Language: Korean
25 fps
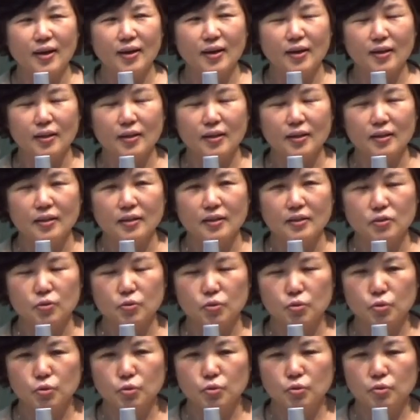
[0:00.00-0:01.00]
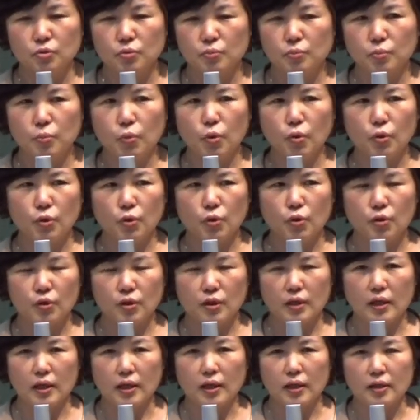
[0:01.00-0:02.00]
어,
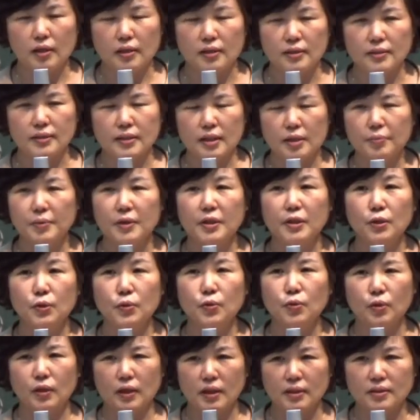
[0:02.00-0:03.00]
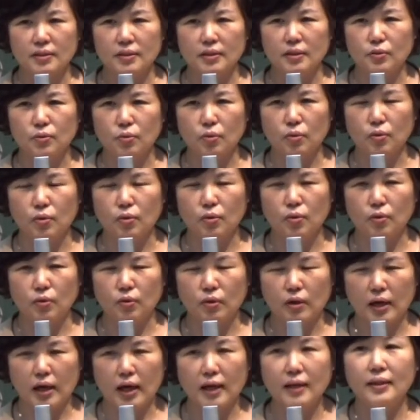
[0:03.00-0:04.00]
목요일 날 새벽 기도까지
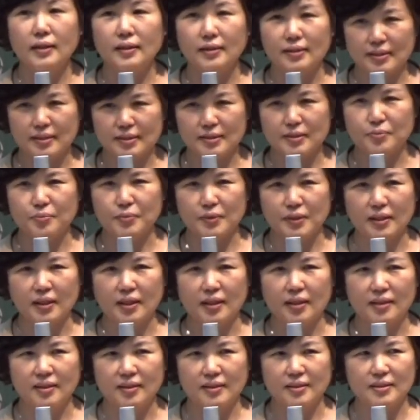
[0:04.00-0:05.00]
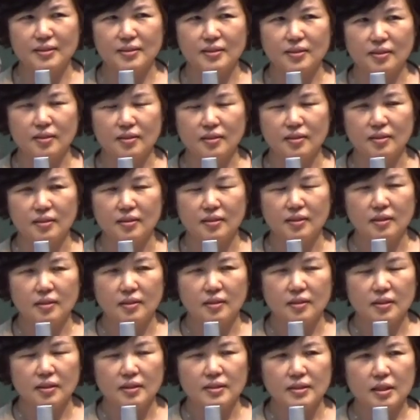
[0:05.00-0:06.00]
또 하게 됐습니다. 그래서
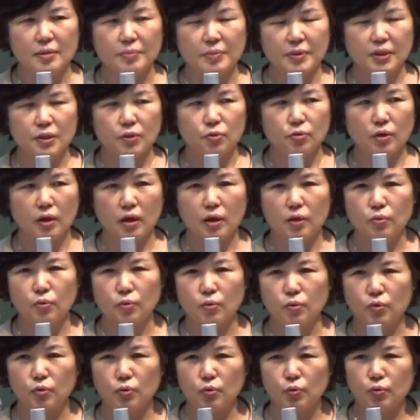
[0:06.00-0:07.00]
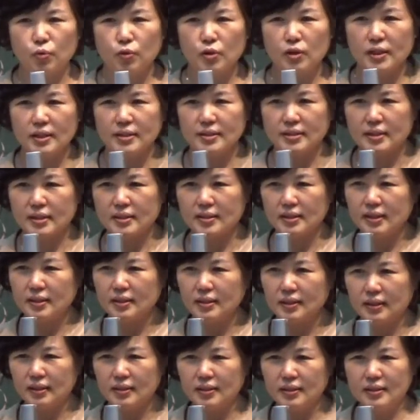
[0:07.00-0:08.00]
새벽 기도하고, 원래 제
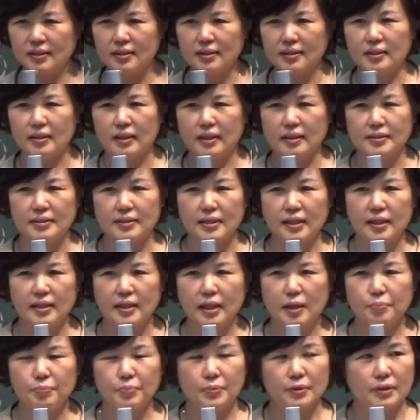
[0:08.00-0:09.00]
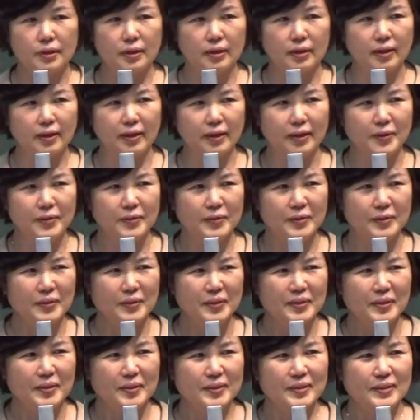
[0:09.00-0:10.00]
자리가 여긴 제일 앞인데,
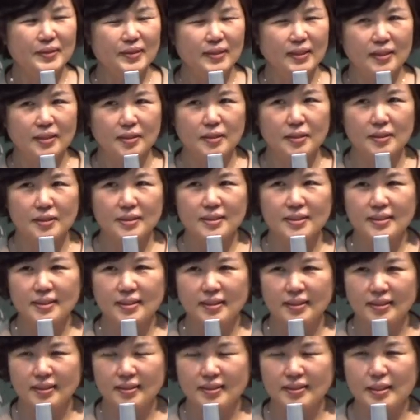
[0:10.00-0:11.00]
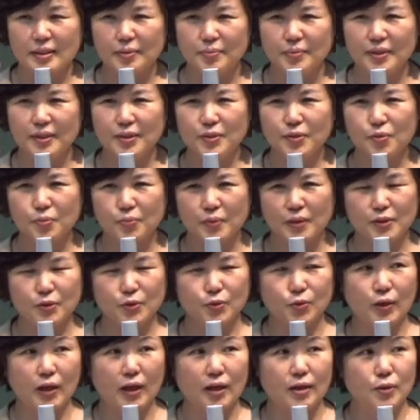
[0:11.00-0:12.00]
그때는 일찍 새벽 기도
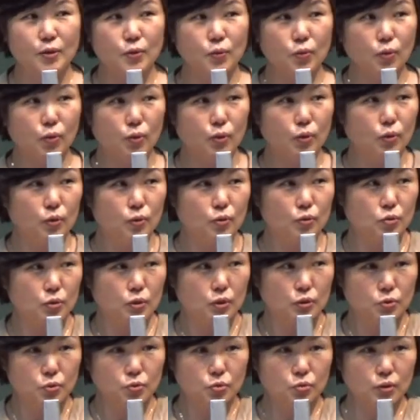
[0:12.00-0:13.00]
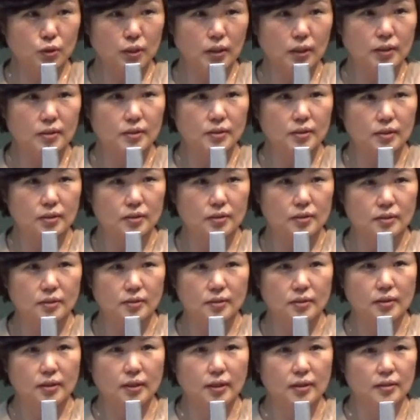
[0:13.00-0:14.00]
마치고 가려고 저쪽에
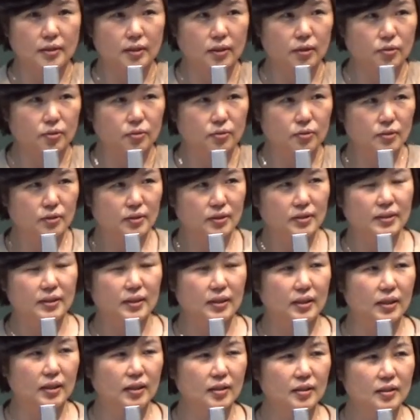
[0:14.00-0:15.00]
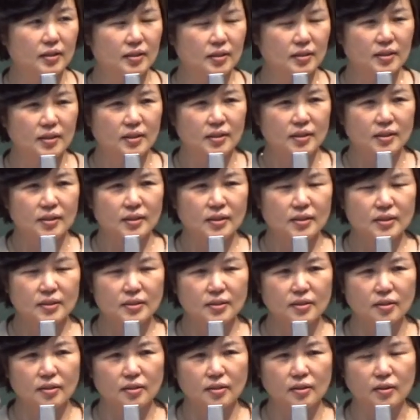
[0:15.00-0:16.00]
앉았던 것 같아요. 제가.
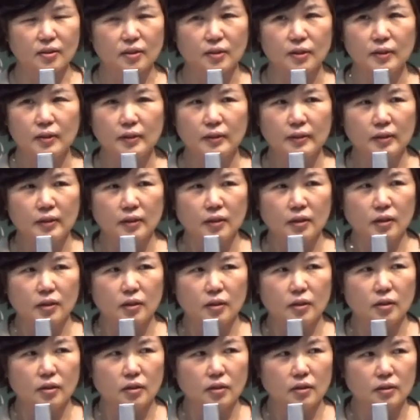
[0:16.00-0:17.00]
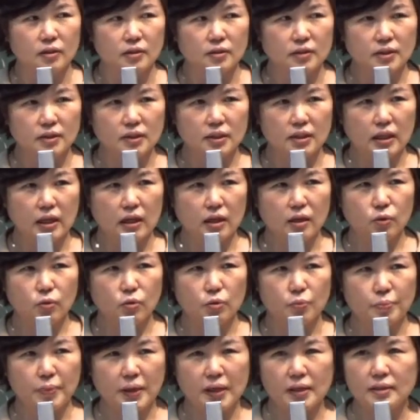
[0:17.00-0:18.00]
그래서, 어, 저기
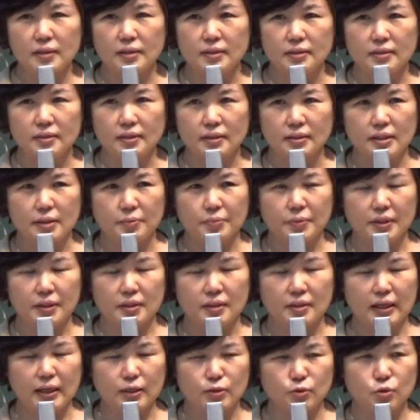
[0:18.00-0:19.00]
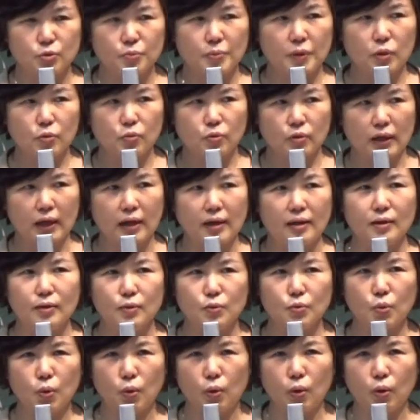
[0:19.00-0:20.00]
앉고 빨리 이제 새벽 안수받고
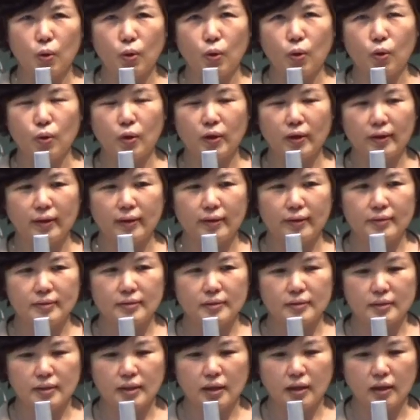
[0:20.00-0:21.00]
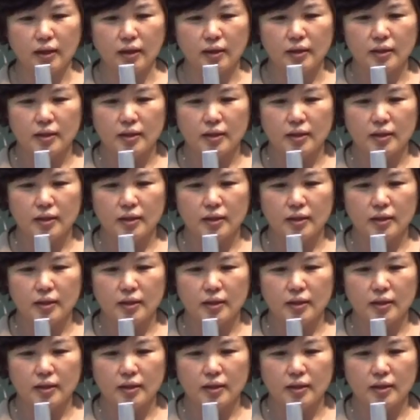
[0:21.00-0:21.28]
가려고 했는데,